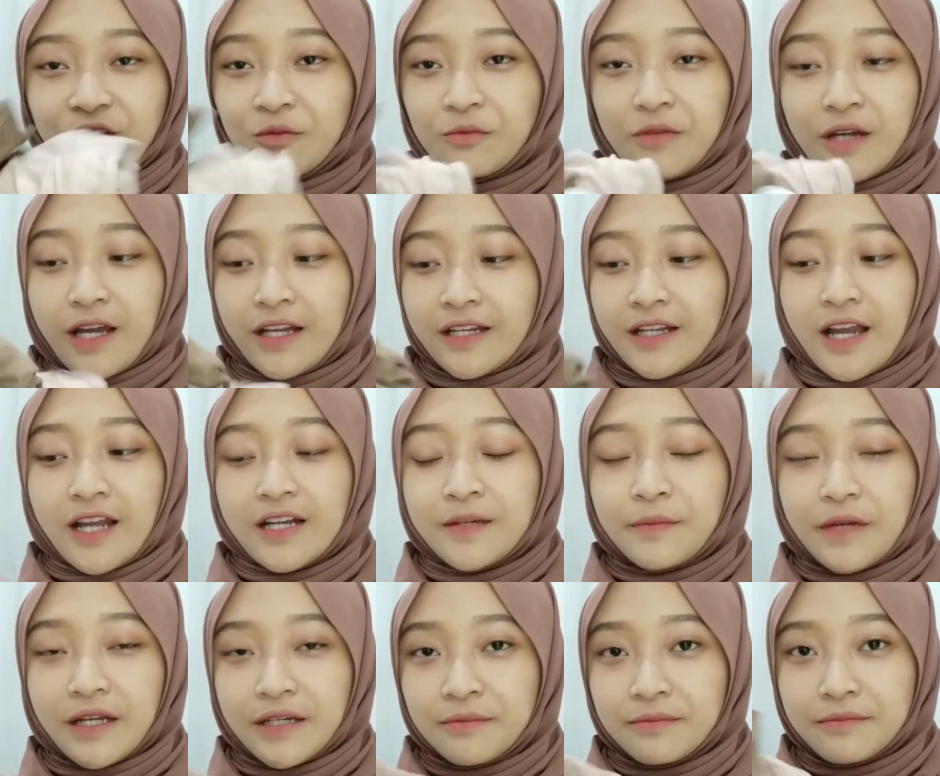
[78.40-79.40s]
tuh bahannya
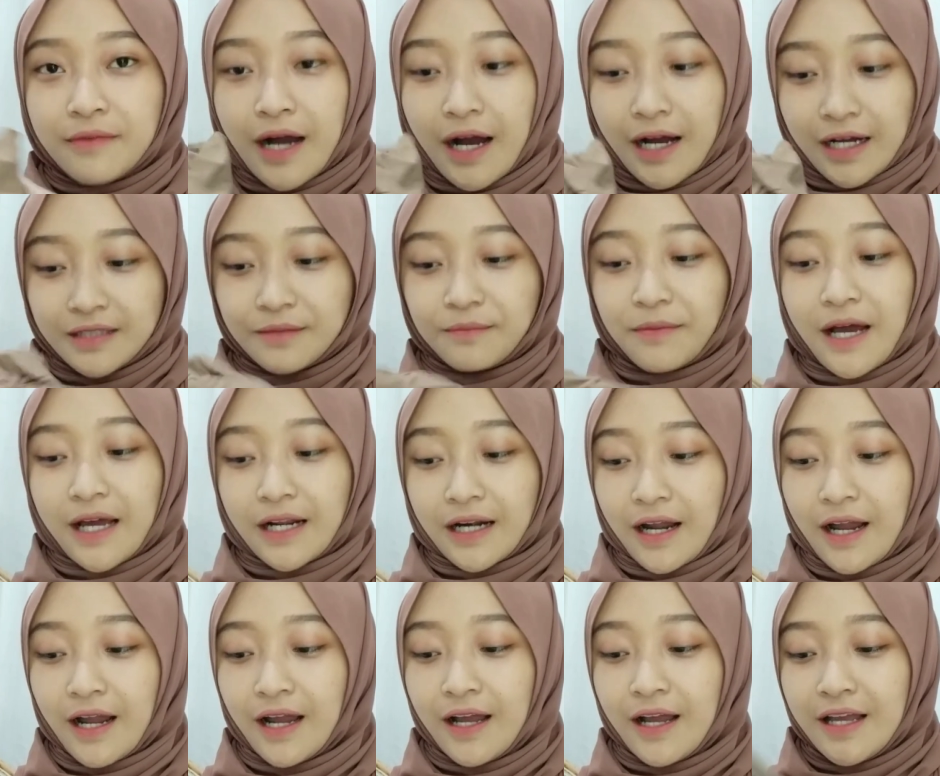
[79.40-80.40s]
adem-adem banget
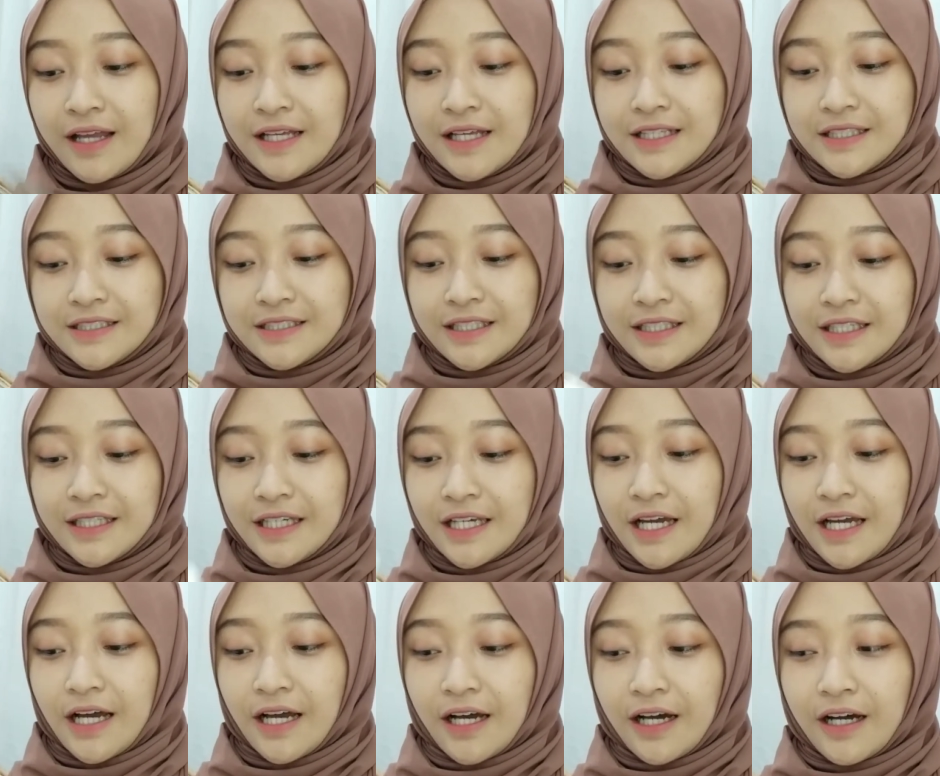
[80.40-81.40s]
parah jadi
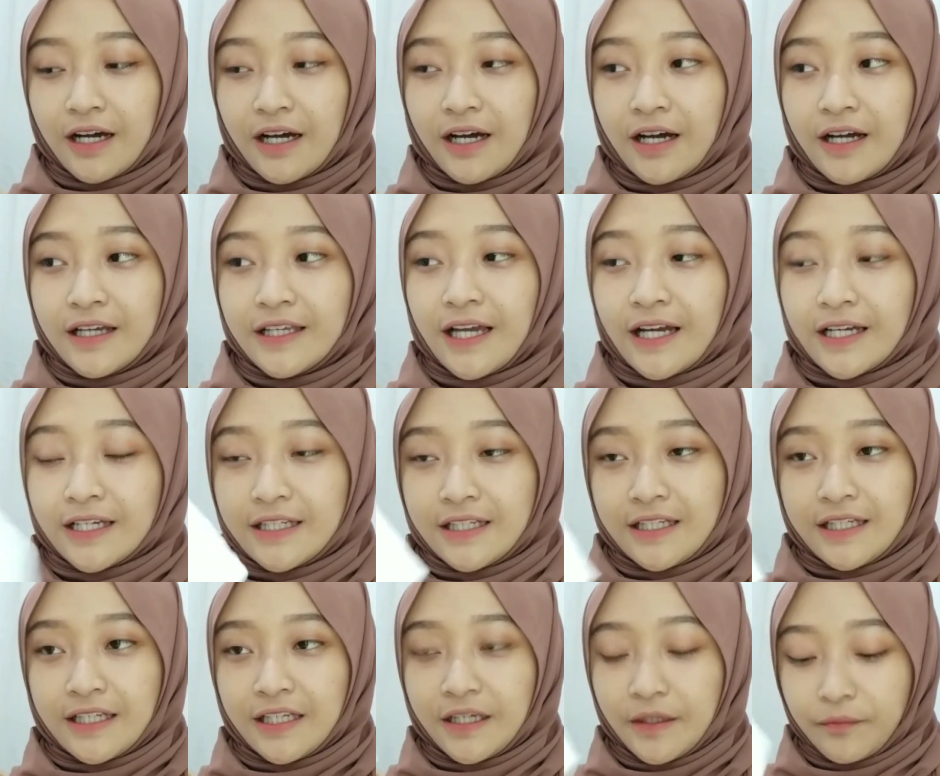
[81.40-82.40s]
uh, yang
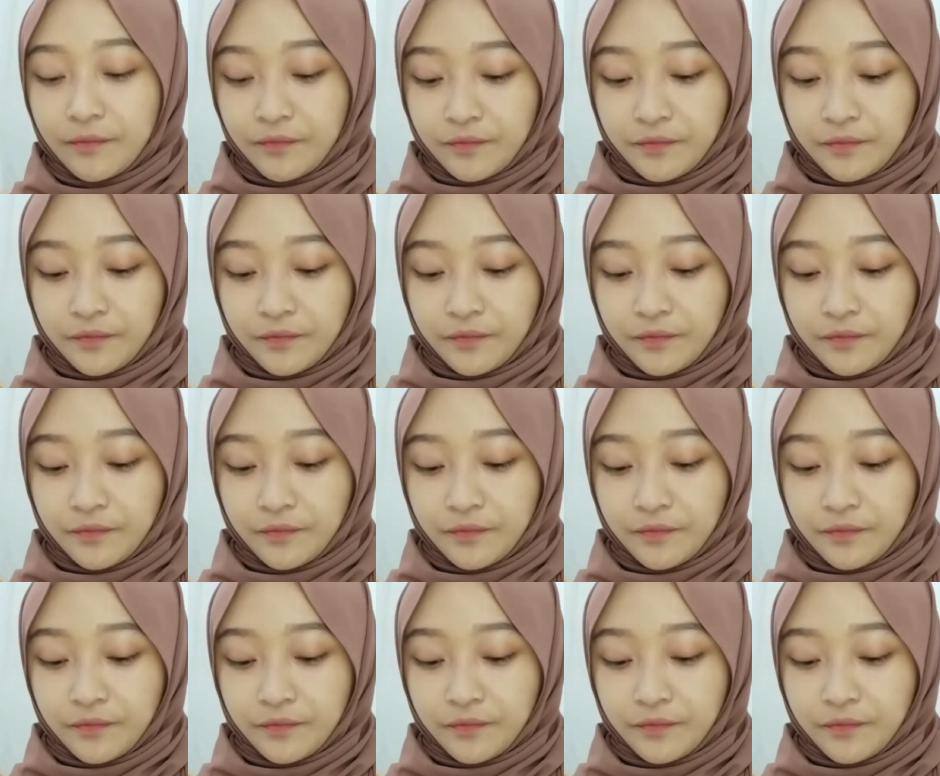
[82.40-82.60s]
ini